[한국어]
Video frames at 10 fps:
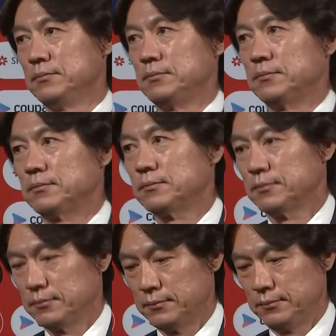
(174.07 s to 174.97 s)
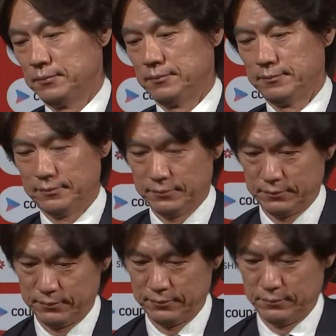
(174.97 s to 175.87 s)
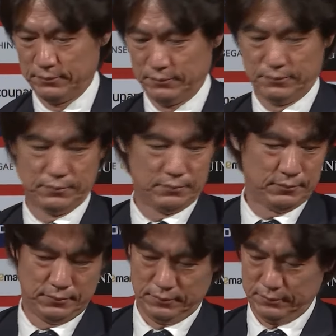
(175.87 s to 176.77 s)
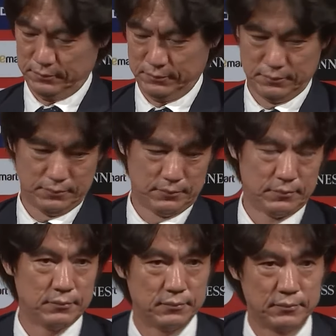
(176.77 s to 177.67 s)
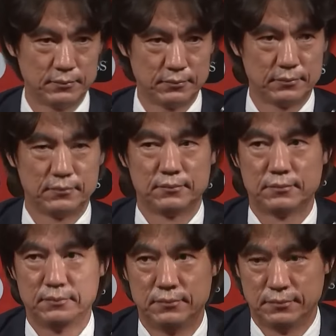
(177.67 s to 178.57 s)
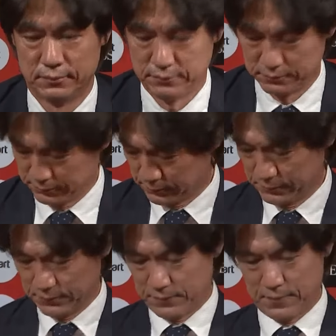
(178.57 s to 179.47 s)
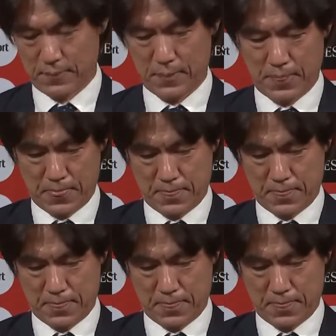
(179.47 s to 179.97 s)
네, 감사합니다. 이상으로 2020 휘파 부중 월드컵 아시아 지역 3차 예선